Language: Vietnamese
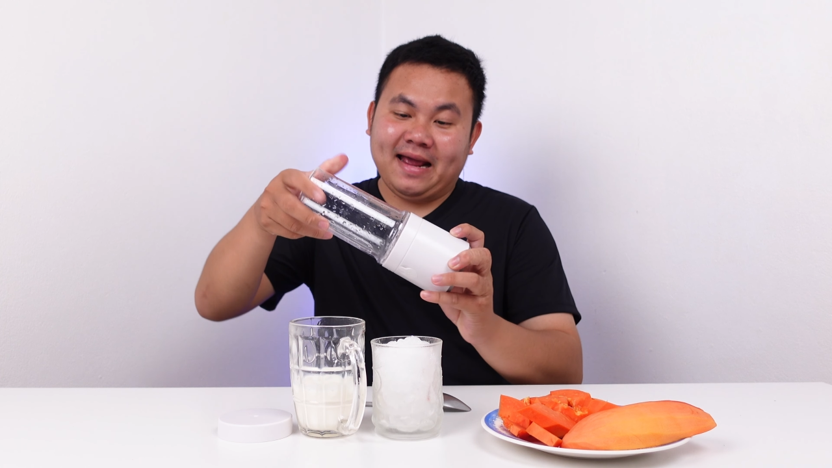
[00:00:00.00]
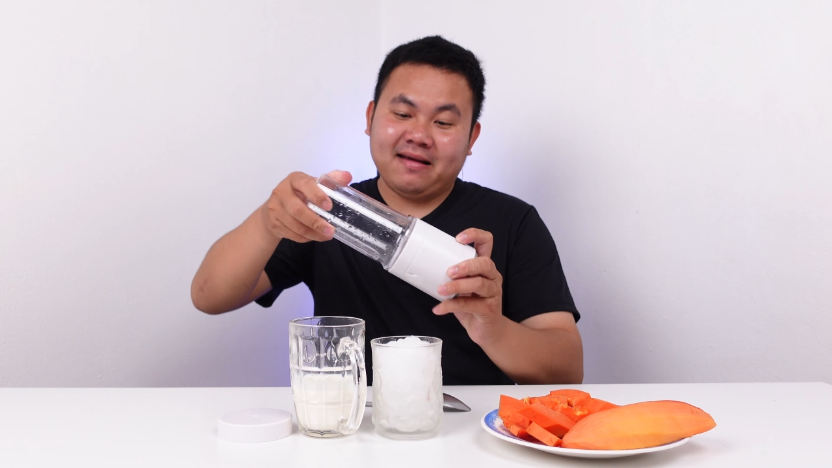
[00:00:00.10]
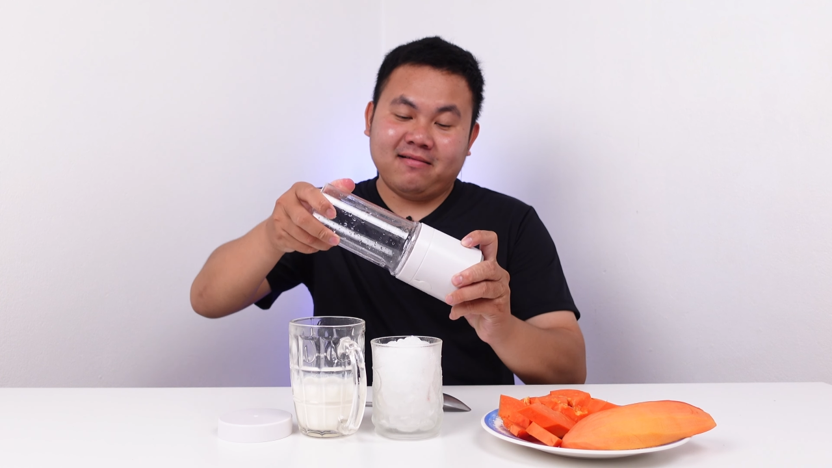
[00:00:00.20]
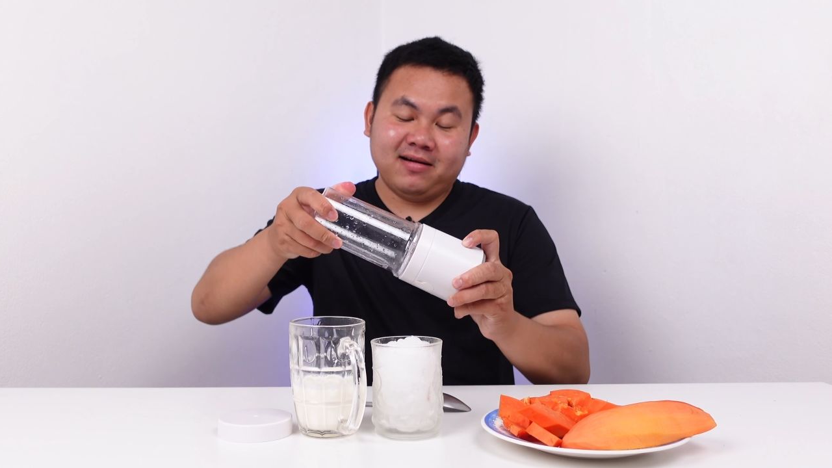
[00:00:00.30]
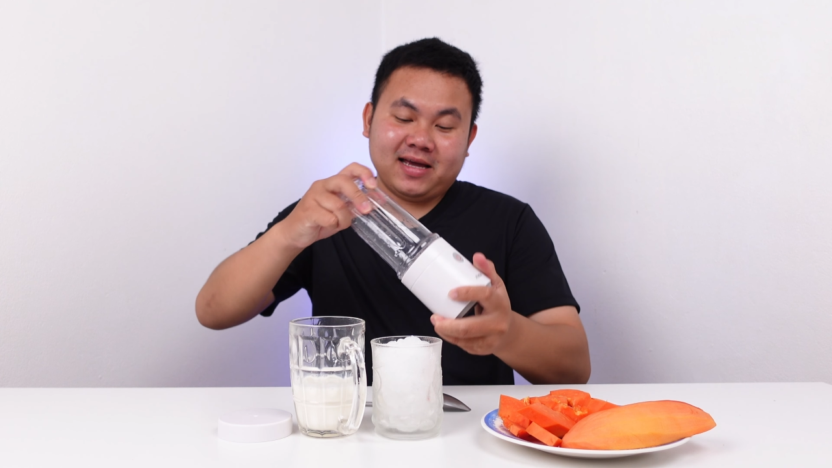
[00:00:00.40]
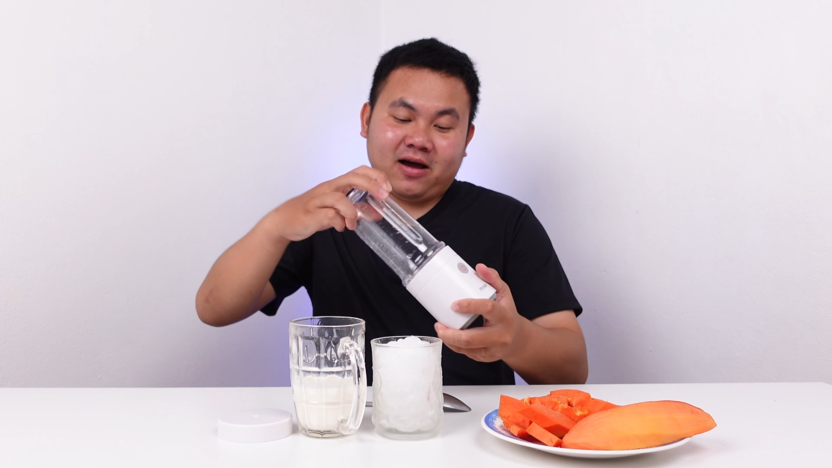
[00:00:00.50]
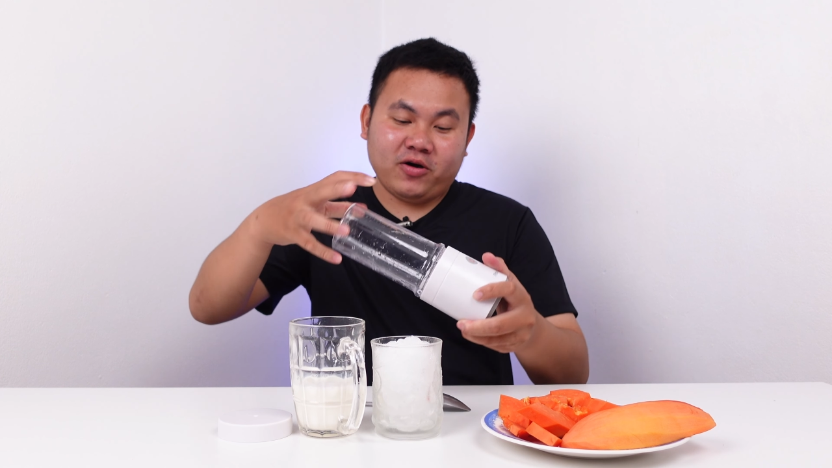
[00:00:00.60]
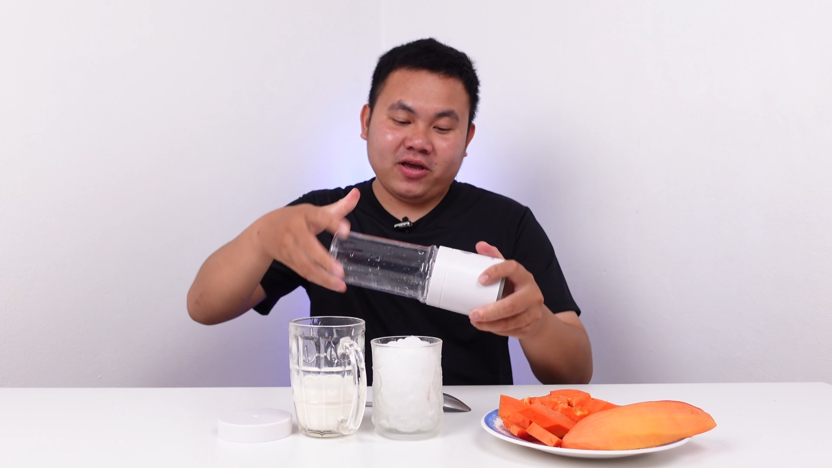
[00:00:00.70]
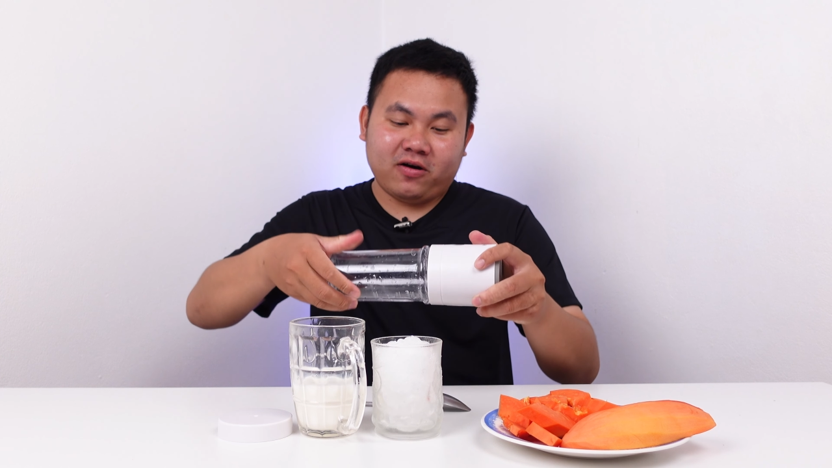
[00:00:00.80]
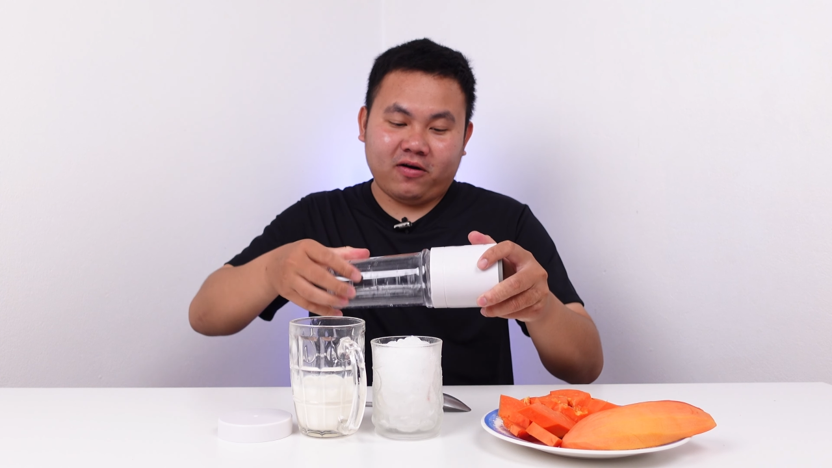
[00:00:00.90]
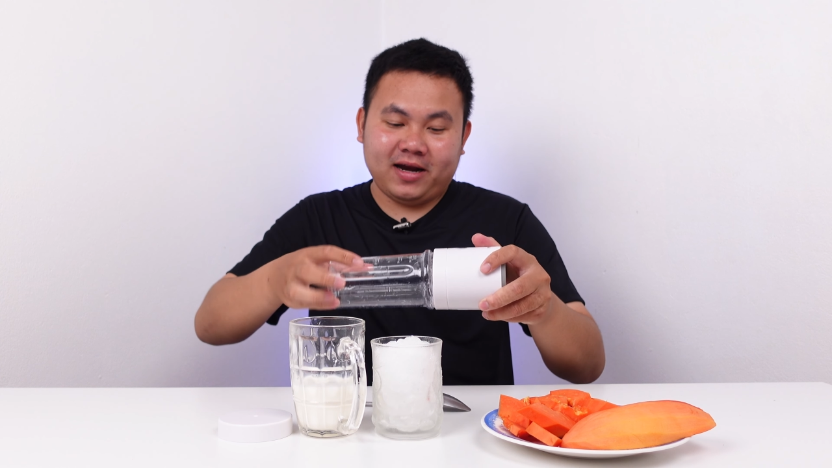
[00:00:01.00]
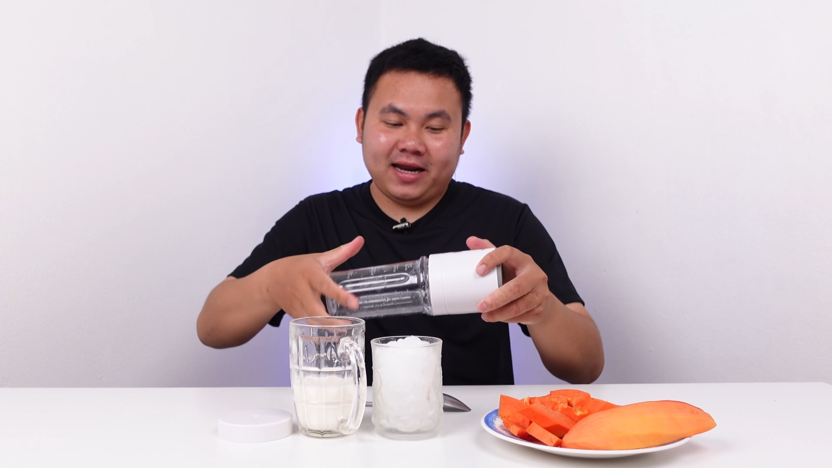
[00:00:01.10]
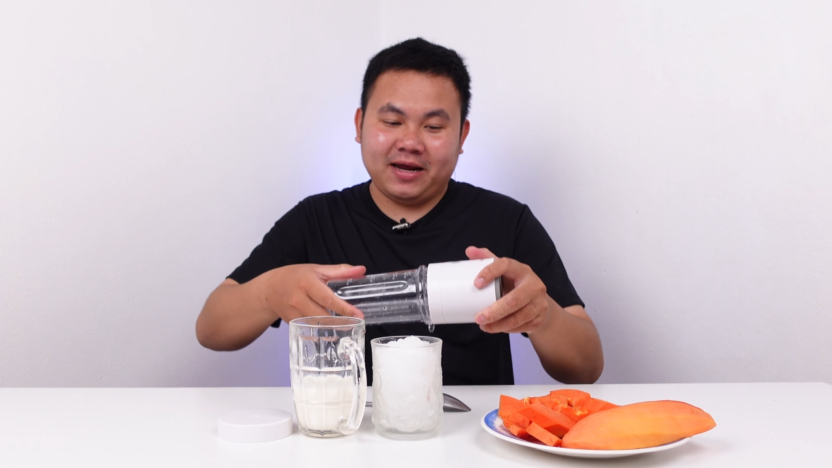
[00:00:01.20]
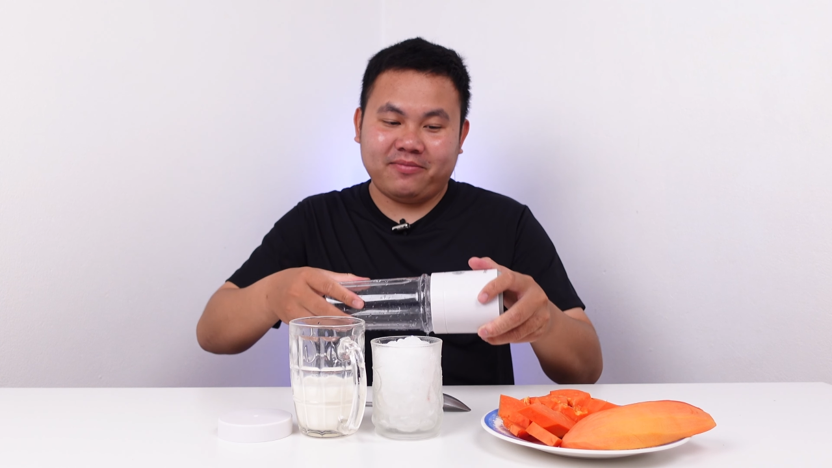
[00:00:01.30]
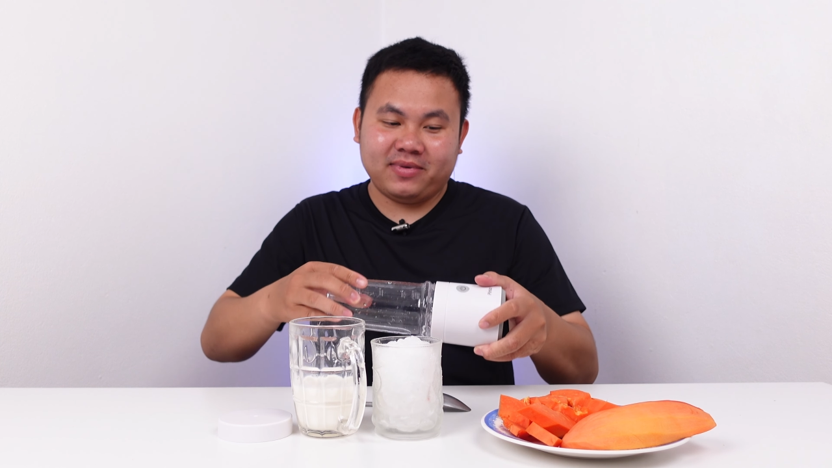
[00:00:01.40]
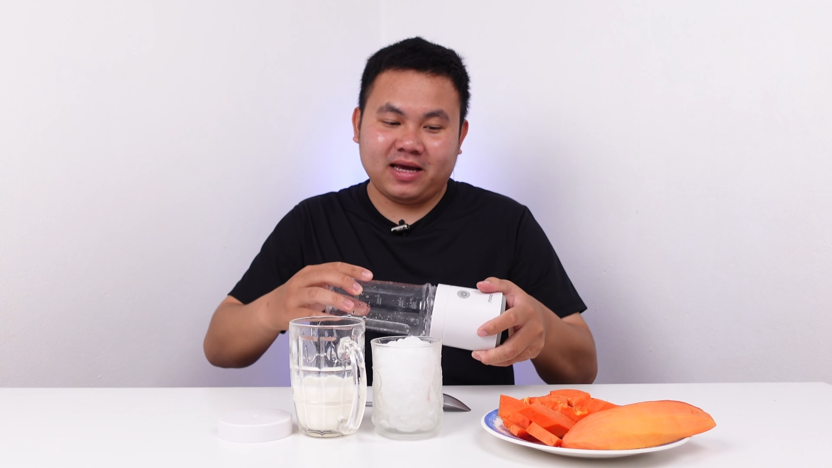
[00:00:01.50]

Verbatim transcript: rửa cái cối vô rồi nè anh em.